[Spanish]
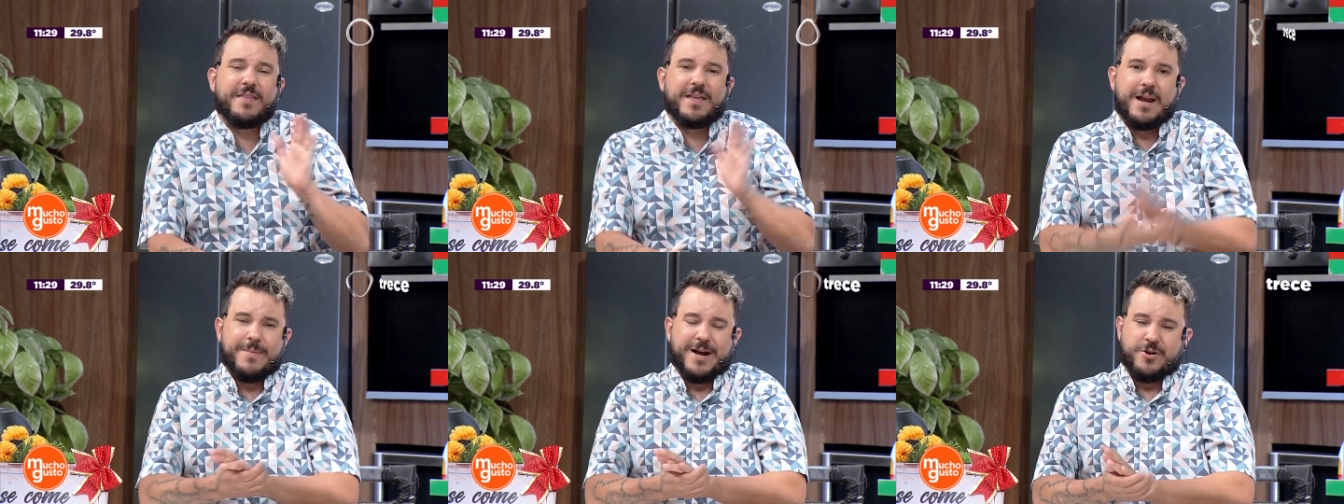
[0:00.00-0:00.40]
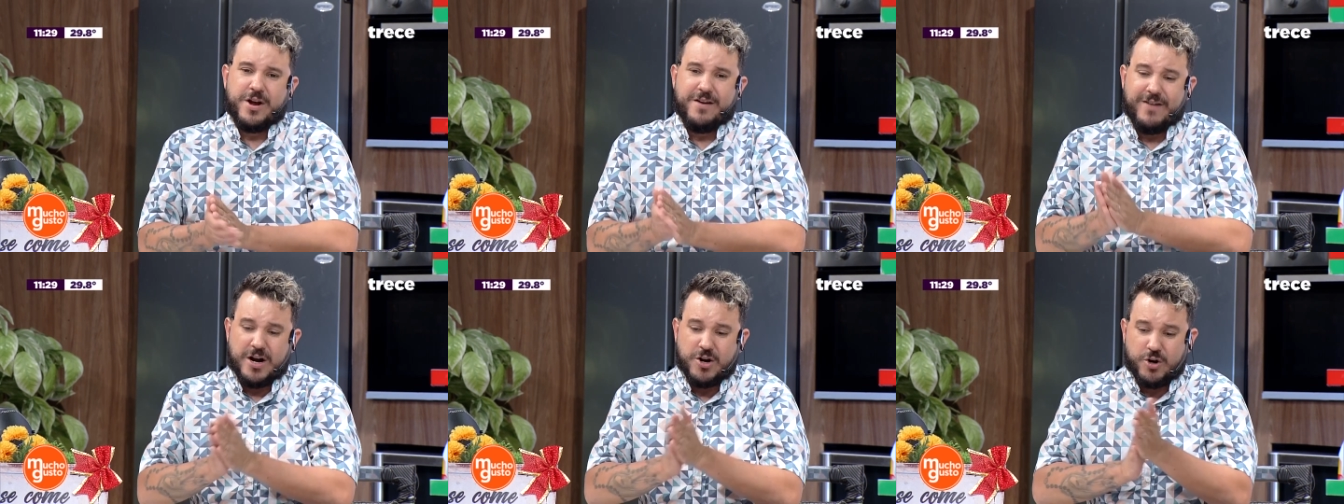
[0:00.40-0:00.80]
de la mano
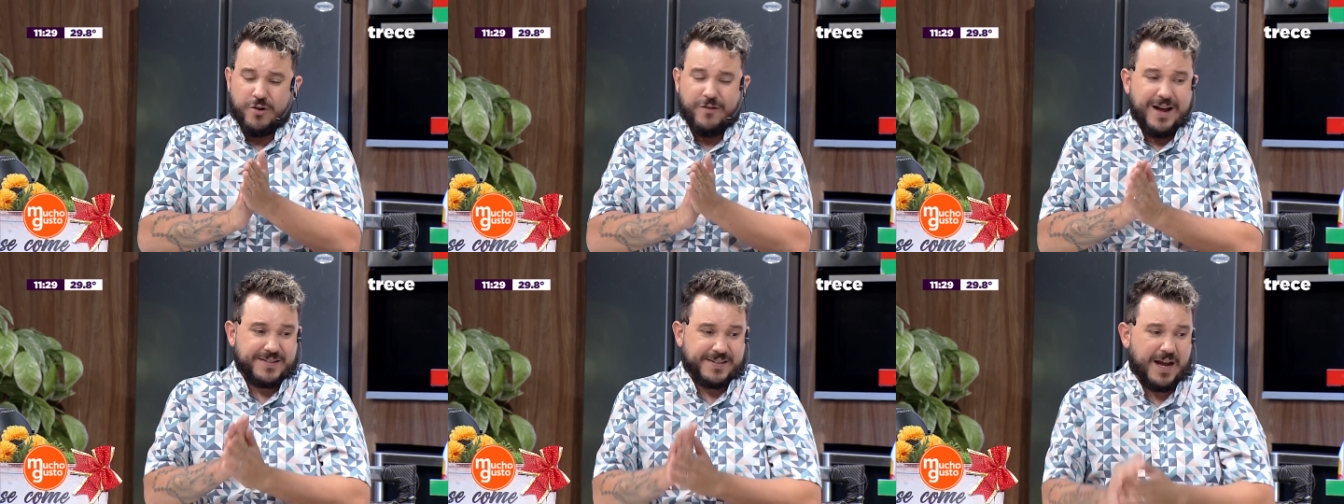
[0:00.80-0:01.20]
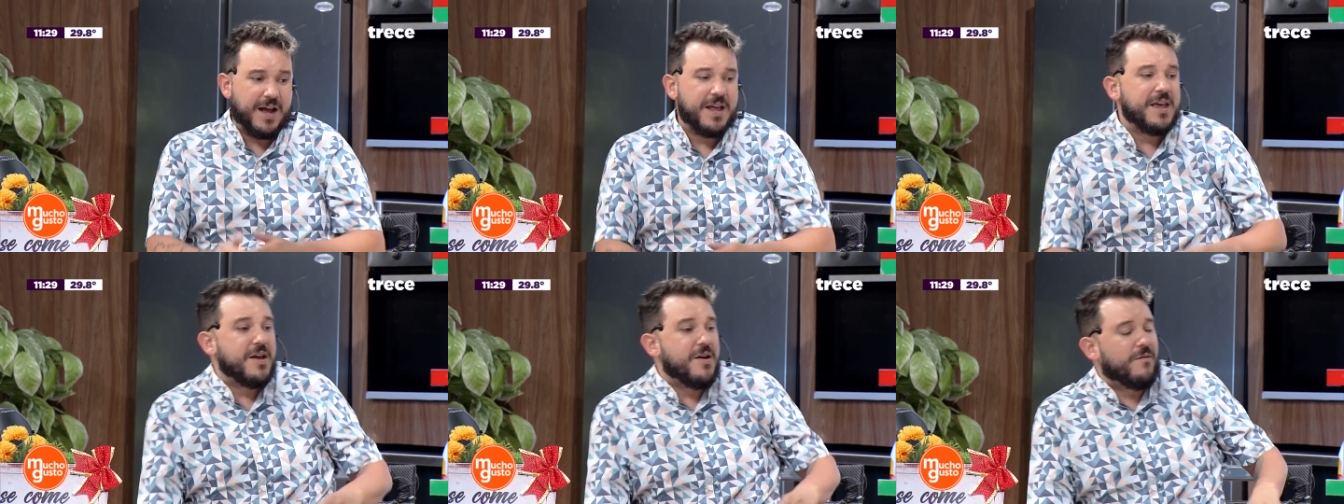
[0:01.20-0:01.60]
de Banco Baza
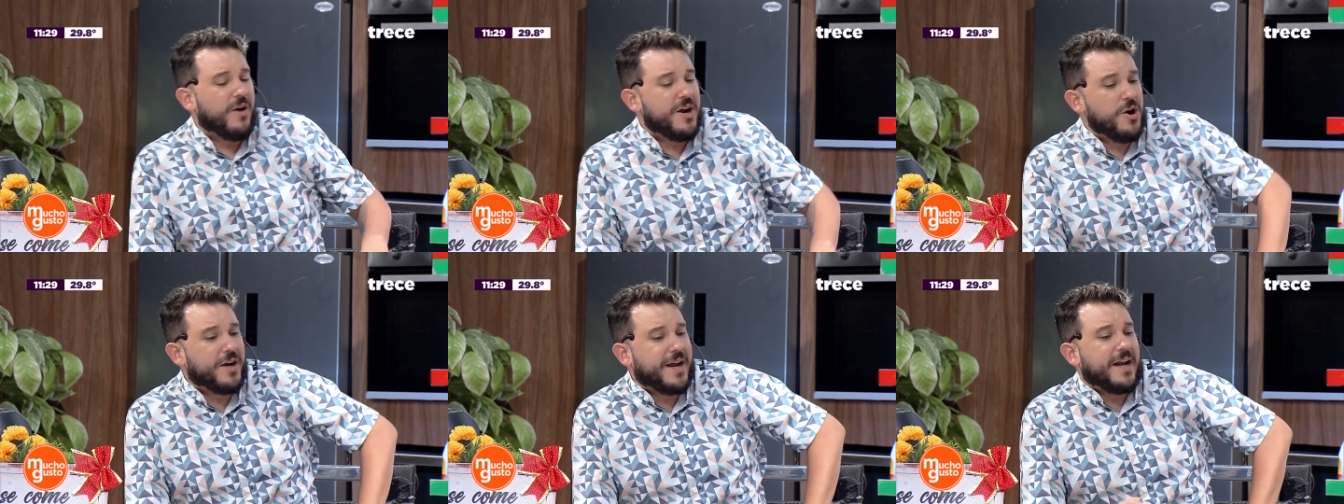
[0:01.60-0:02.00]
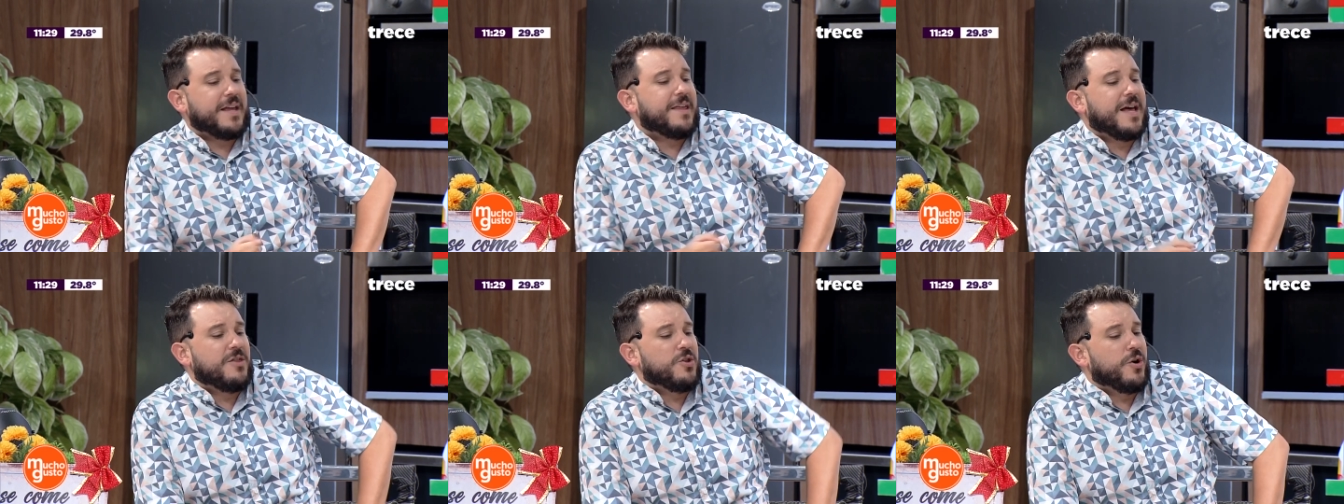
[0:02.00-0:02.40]
Bueno,
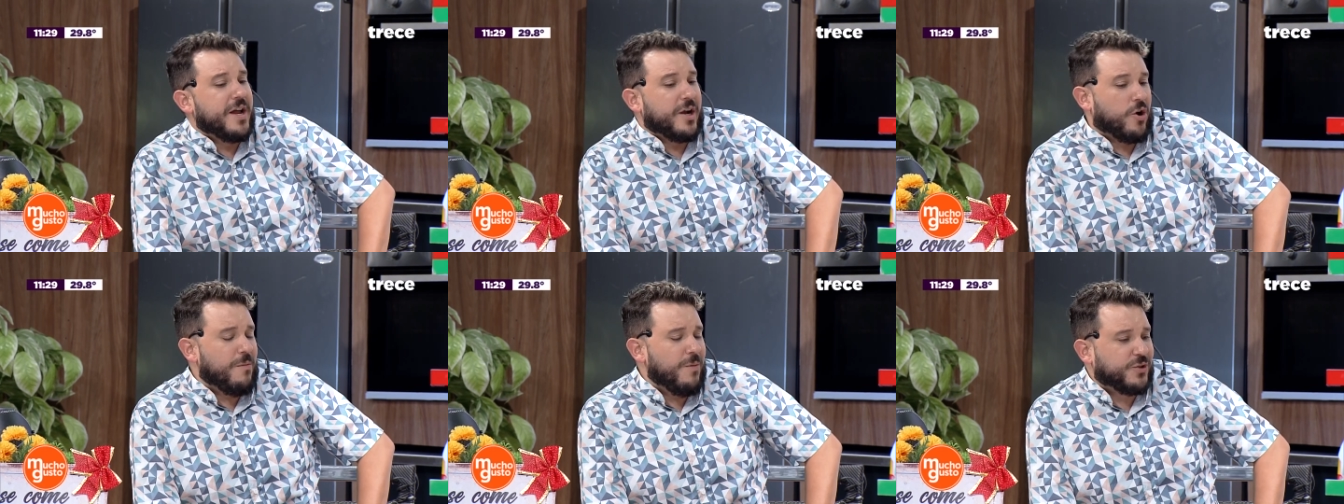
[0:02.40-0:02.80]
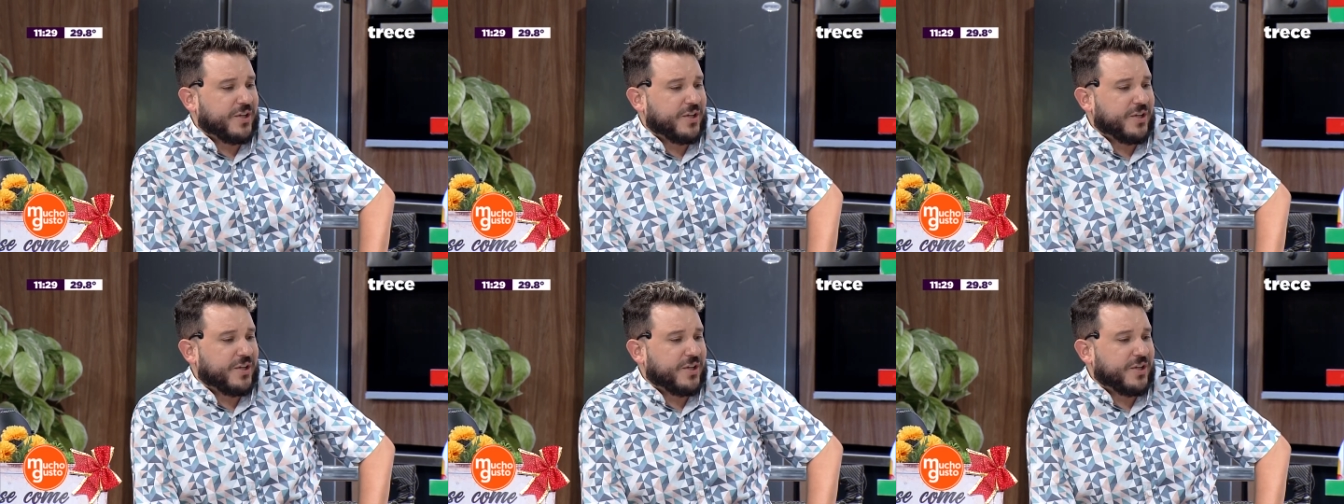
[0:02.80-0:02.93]
querida Noé, ¿cómo